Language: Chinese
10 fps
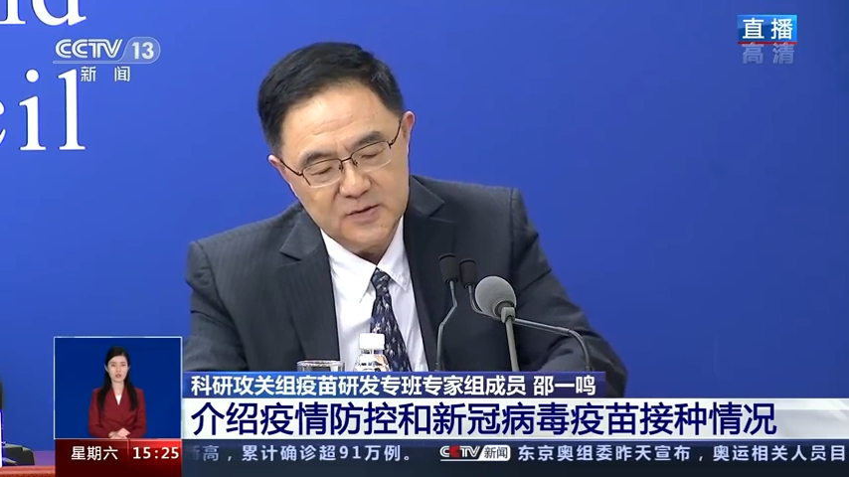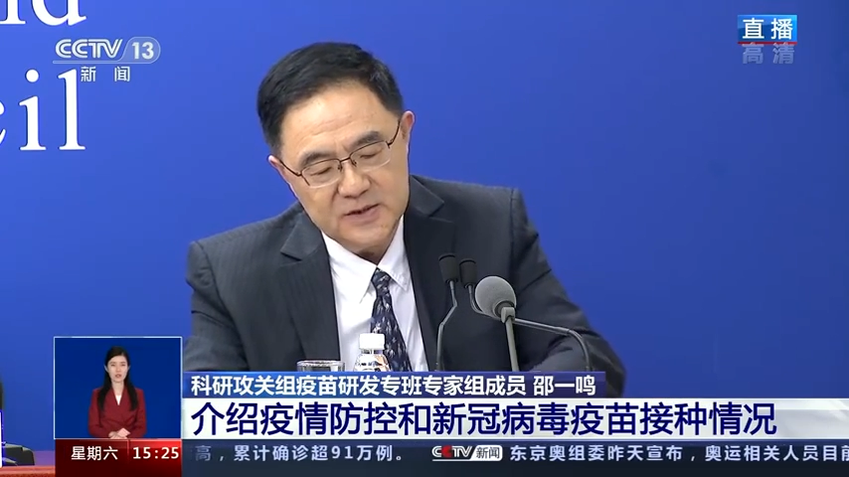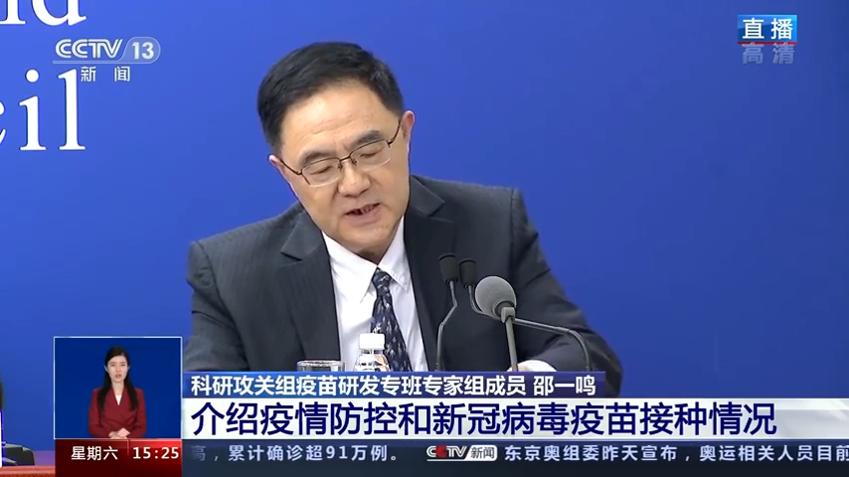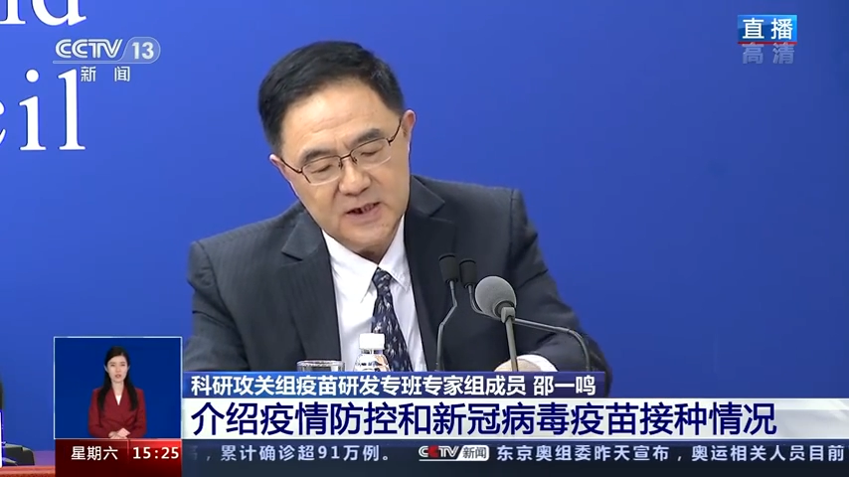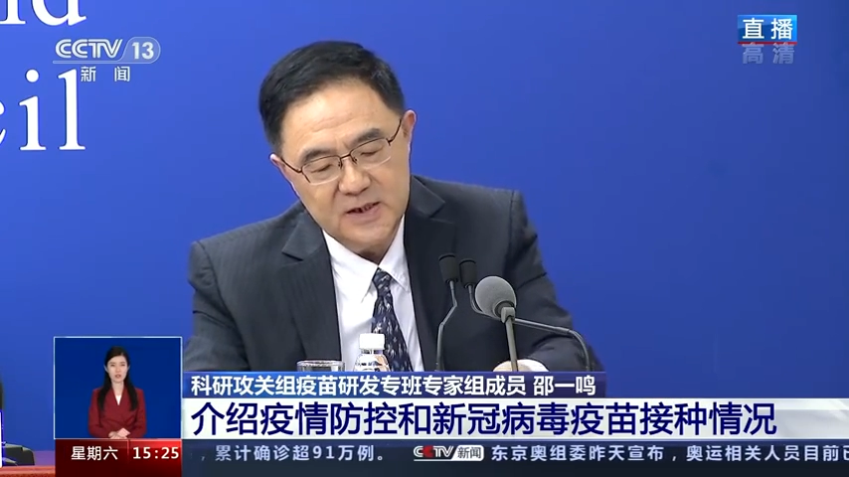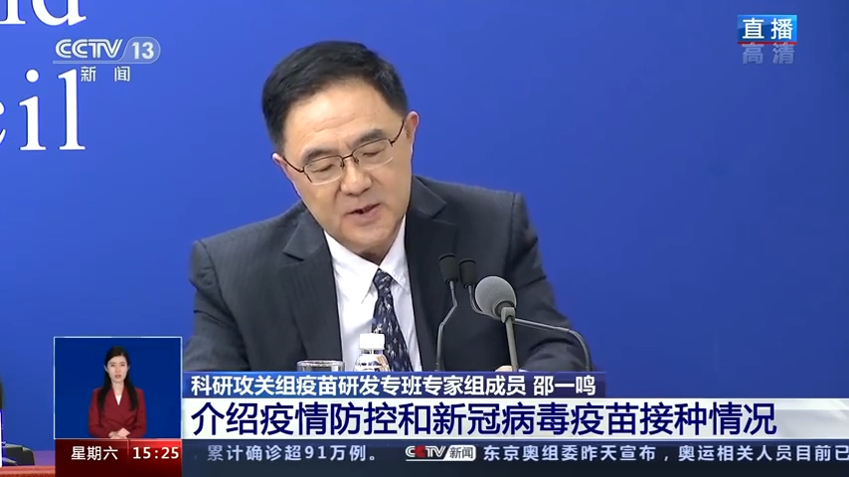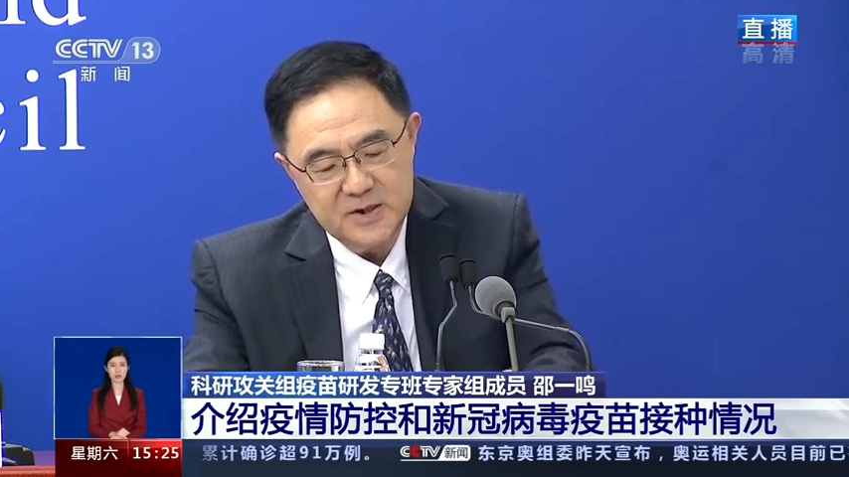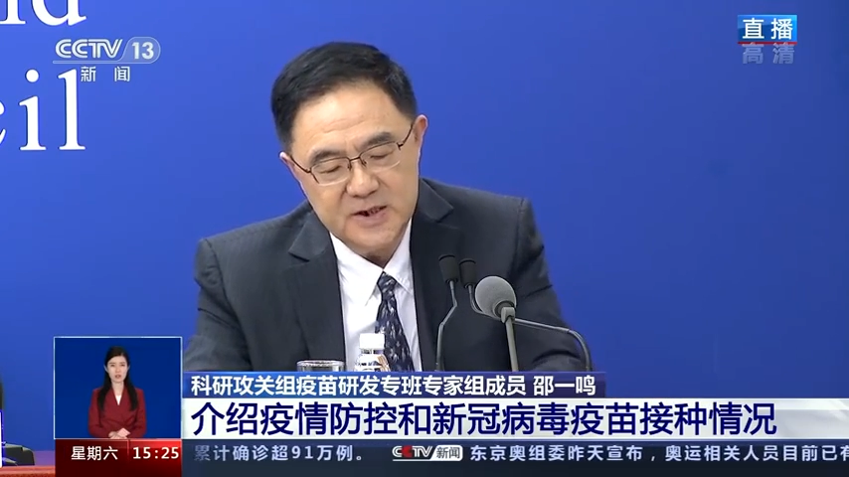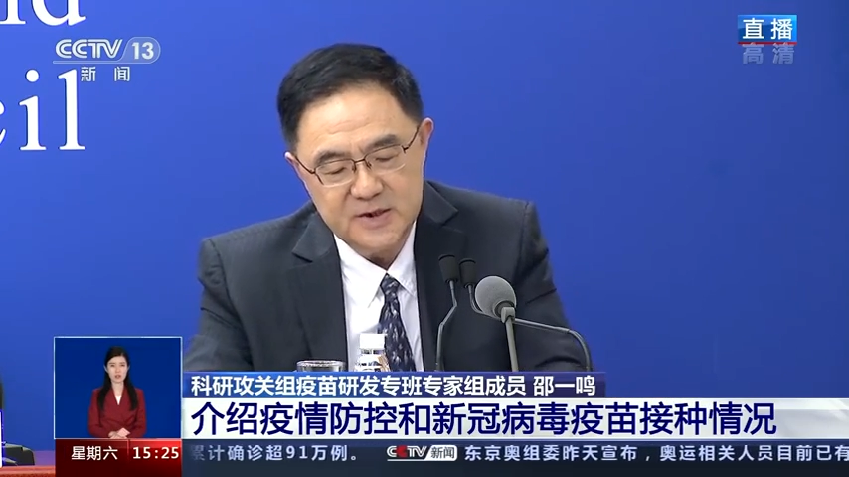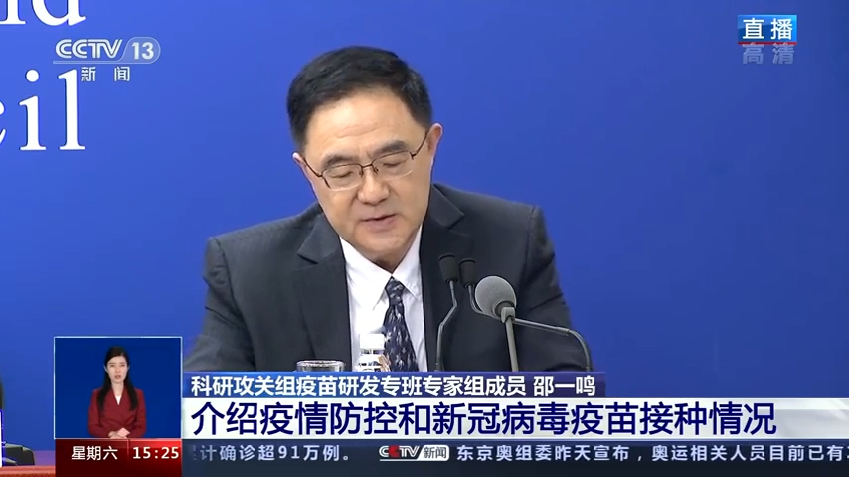国家的疫苗
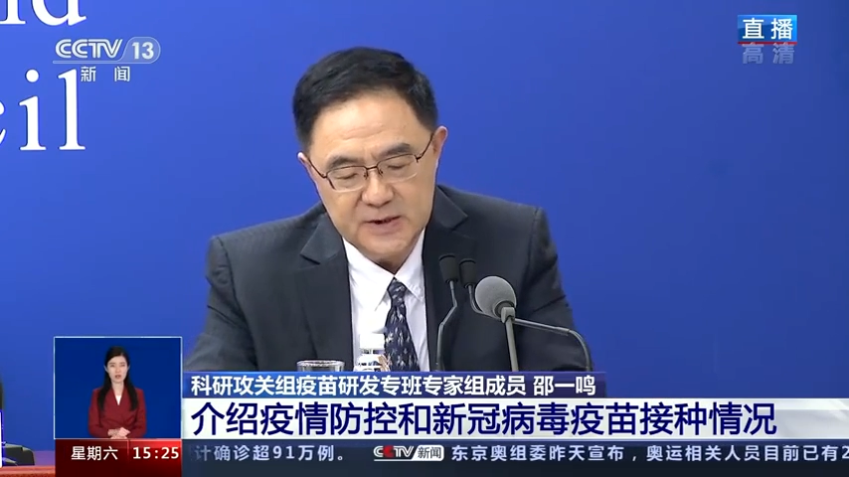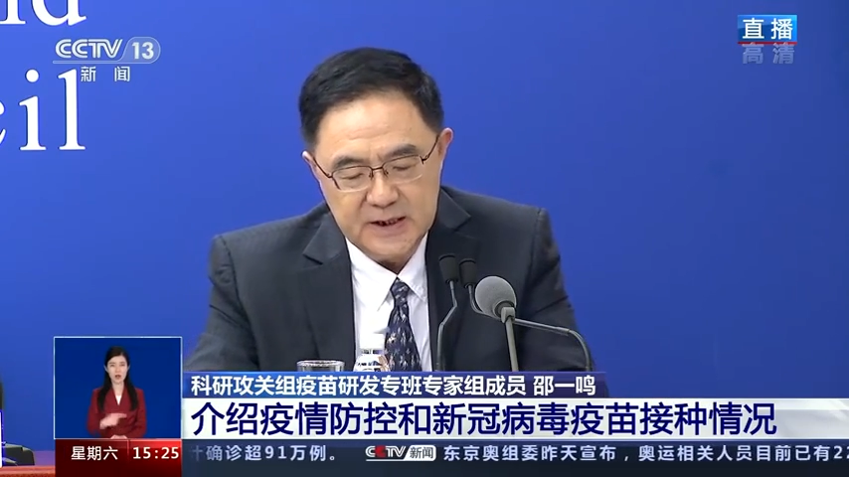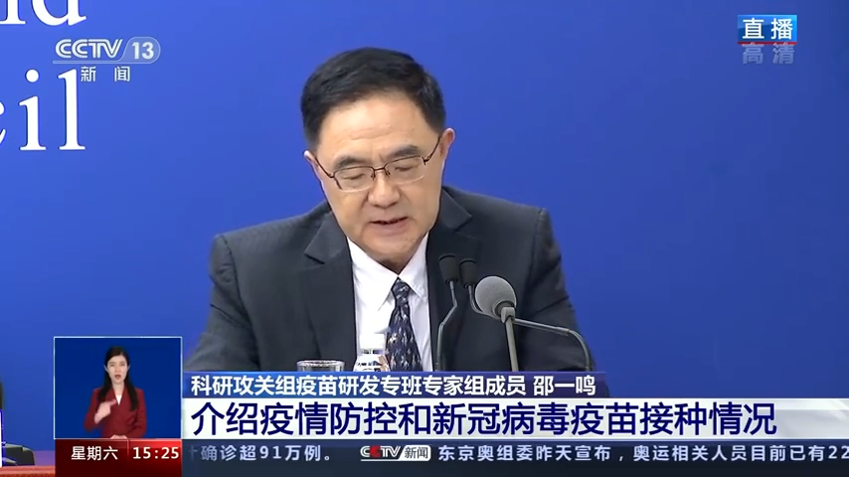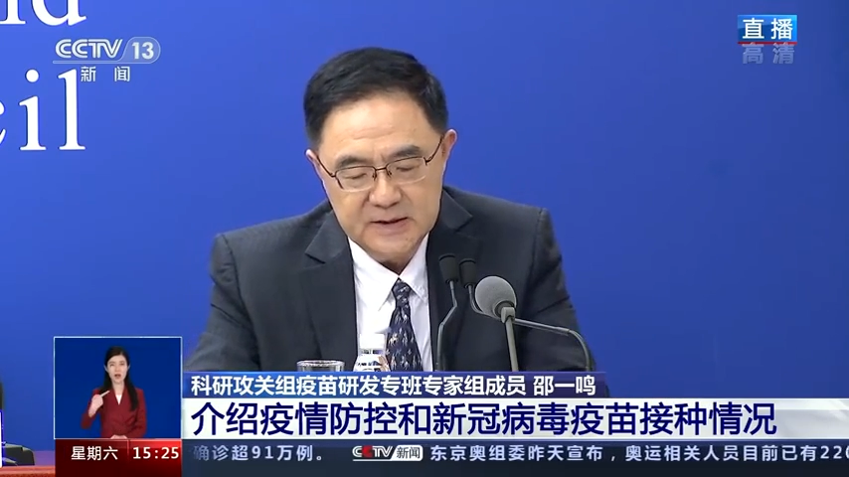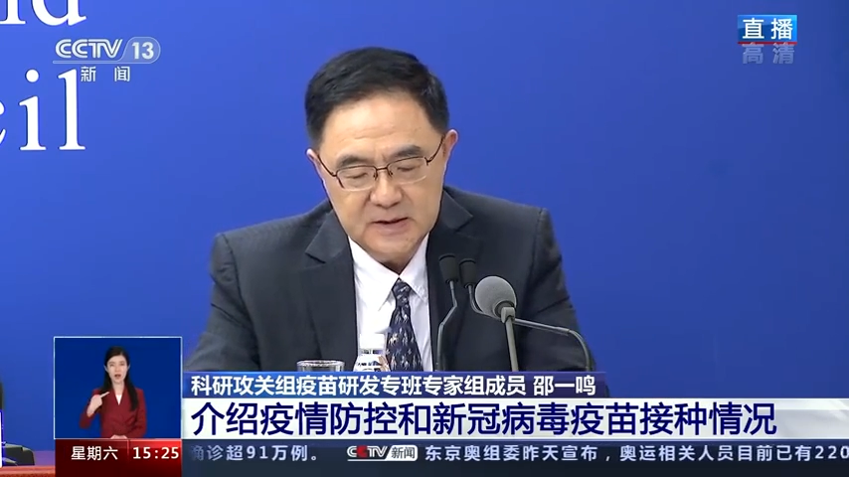接种呢，